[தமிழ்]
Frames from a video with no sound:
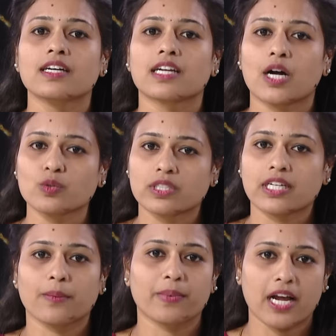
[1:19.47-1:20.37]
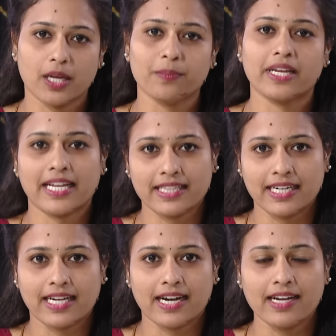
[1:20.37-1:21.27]
ராவுத்தர் இப்ராஹிம்
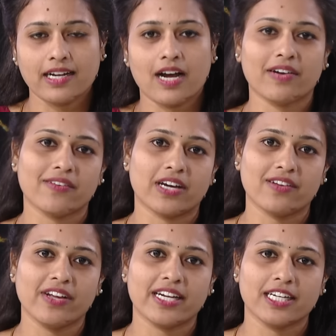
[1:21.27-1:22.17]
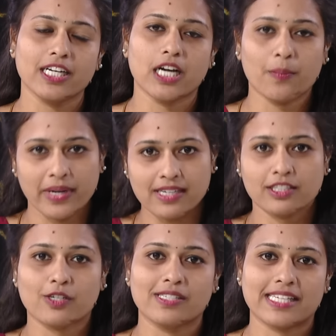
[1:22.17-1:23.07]
இணைந்திருக்கிறார் அவரை வரவேற்று நாம்
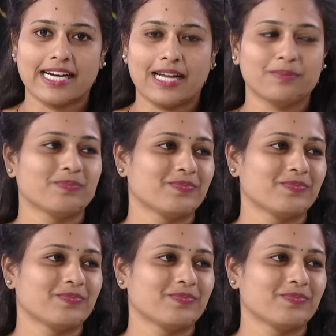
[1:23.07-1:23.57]
நிகழ்ச்சிக்குள் செல்லலாம்